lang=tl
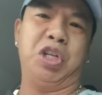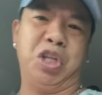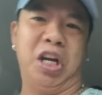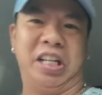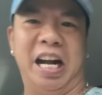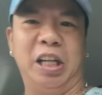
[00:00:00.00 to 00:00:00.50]

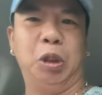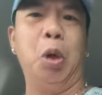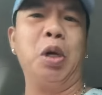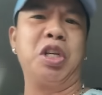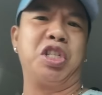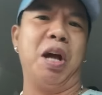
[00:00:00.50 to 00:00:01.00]
sa
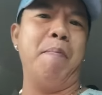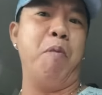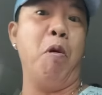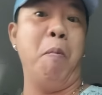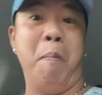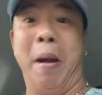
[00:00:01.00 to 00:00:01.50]
kanto 10
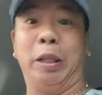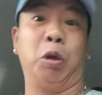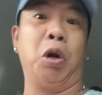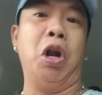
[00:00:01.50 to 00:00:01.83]
metro